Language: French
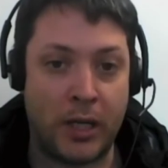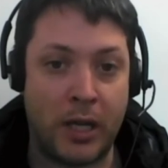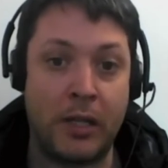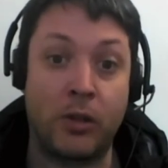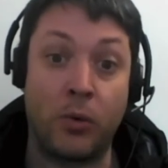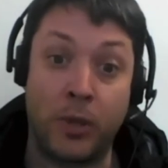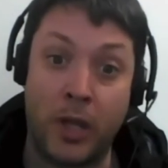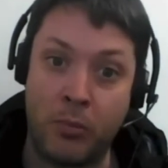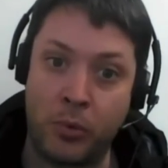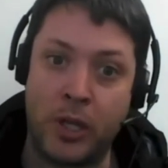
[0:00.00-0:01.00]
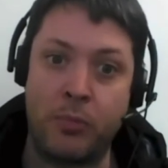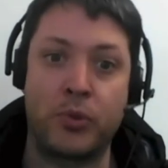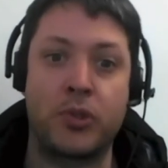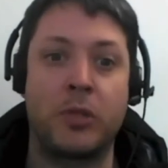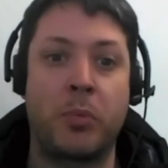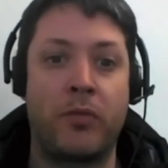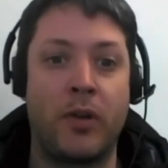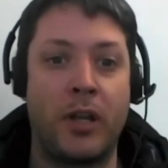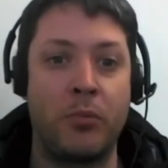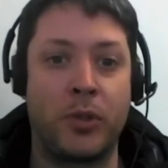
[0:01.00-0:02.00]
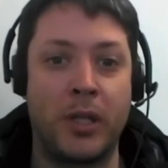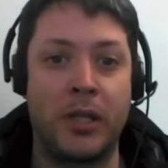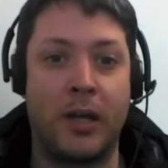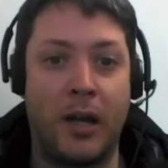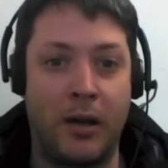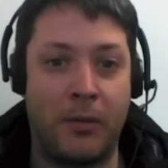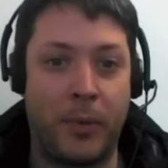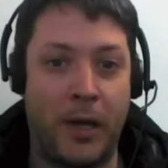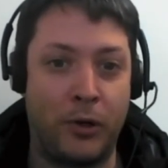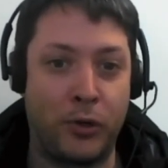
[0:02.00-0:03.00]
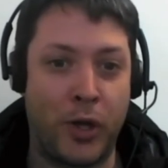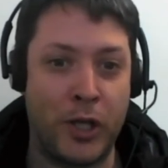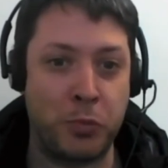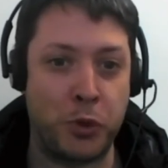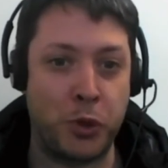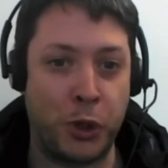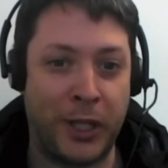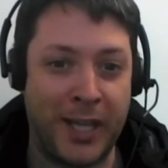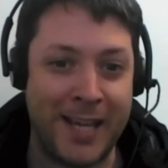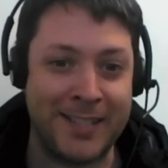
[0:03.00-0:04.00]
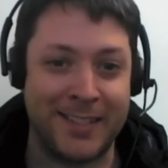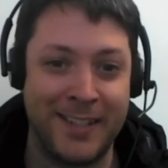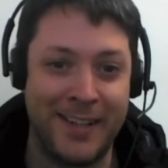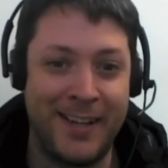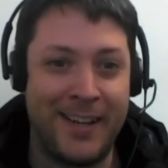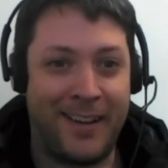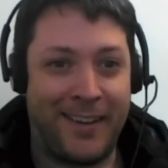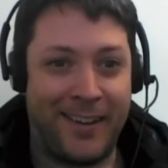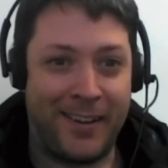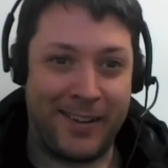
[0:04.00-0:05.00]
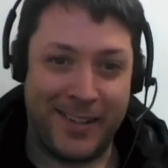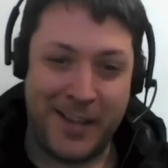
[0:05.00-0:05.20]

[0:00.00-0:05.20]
en canette autant en bouteille pour ceux qui préfèrent la bouteille, en, l'occurrence M. Rodriguez, euh,